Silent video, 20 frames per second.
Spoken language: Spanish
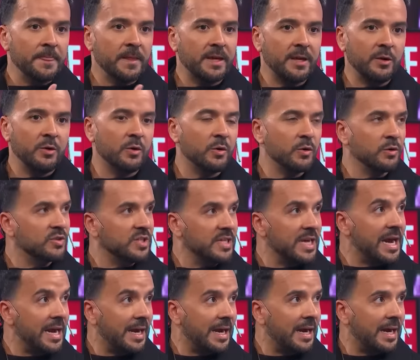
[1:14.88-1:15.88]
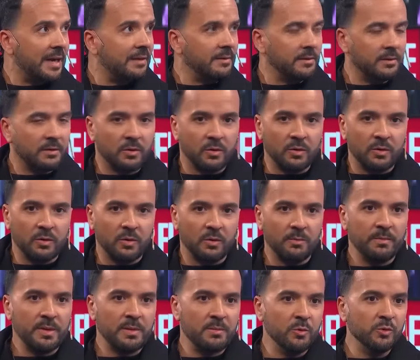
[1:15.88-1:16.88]
que no conocía con,
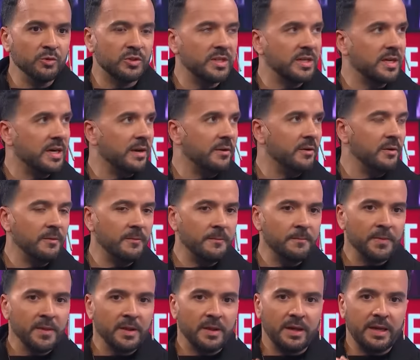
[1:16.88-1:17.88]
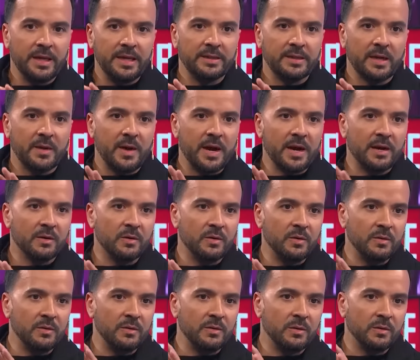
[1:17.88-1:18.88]
con mi música, ¿no? Eh, trabajar
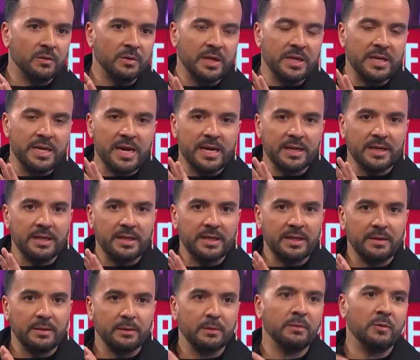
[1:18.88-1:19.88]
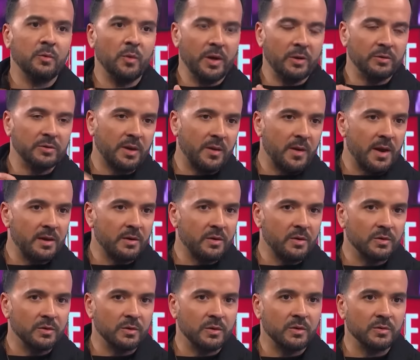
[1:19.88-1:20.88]
con, con Yankee, luego trabajar
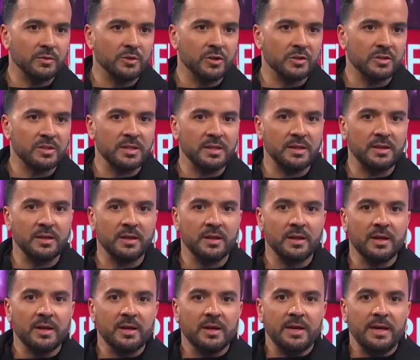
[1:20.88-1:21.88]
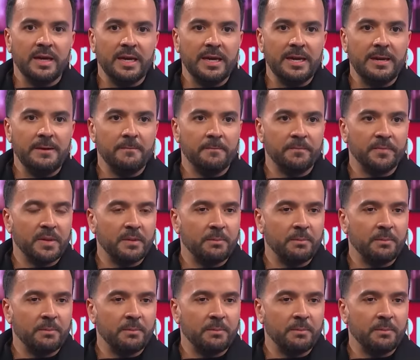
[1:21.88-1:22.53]
con, con, Justin, em,